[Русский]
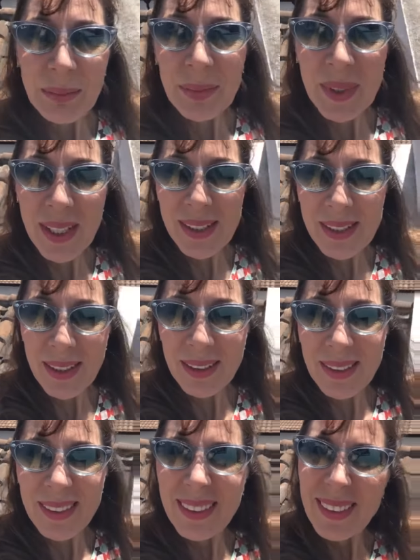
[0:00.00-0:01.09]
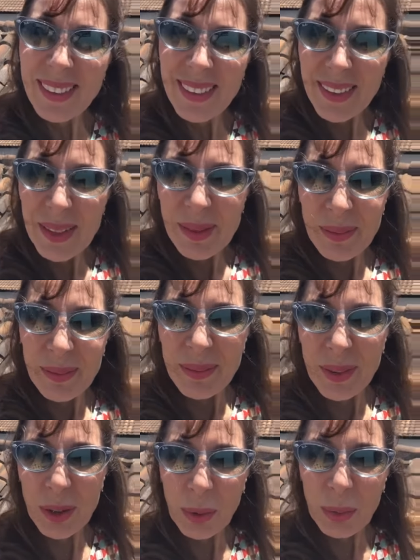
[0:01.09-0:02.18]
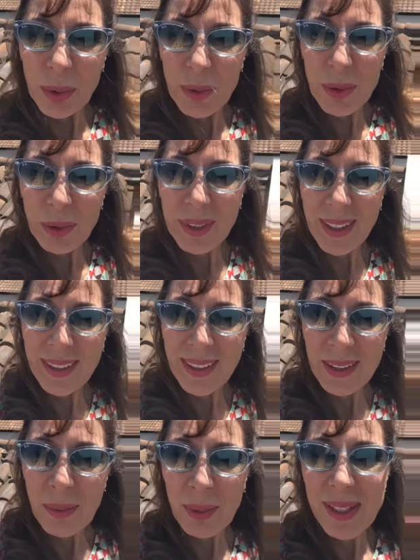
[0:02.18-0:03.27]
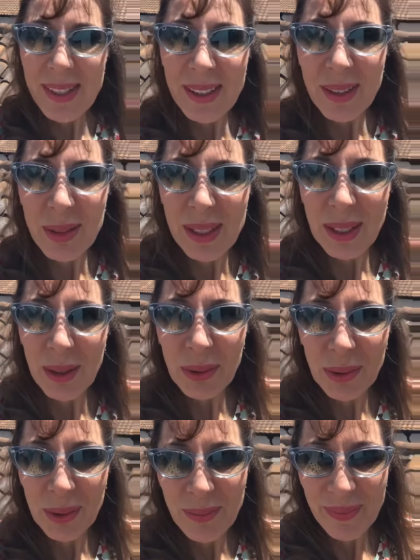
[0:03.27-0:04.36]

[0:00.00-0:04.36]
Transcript: Я знала, что будет все так, как я просила Вселенную,